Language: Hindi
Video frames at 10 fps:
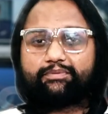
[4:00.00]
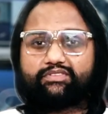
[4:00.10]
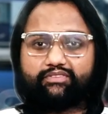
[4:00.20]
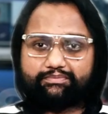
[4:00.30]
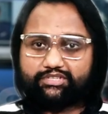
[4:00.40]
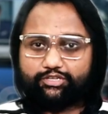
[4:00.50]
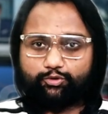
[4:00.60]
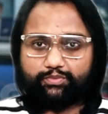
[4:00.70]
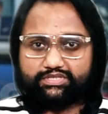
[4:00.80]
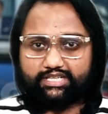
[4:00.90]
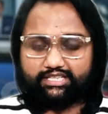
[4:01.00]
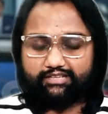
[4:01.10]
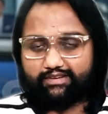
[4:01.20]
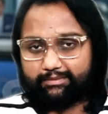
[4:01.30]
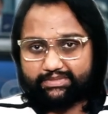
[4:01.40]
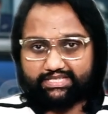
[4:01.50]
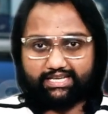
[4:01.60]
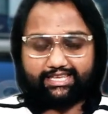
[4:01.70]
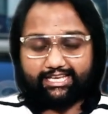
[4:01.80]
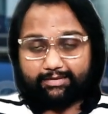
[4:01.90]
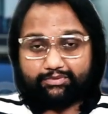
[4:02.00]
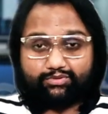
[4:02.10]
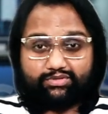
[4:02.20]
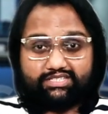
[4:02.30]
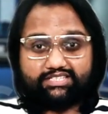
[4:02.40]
आप किसी वेबसाइट के ऊपर जाते हैं वहाँ पे जाके आप उसको